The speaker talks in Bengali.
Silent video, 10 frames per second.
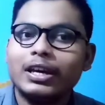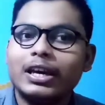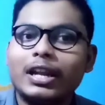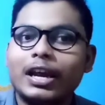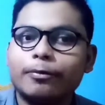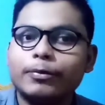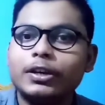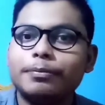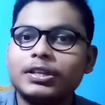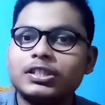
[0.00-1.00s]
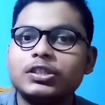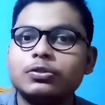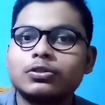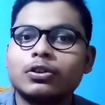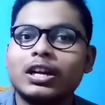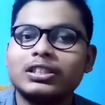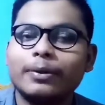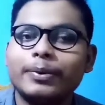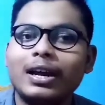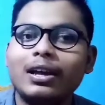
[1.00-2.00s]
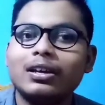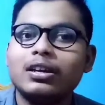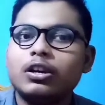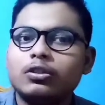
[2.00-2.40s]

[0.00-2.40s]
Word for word: এর এক মিনিট বেশি ইউজ করা যাবে না তো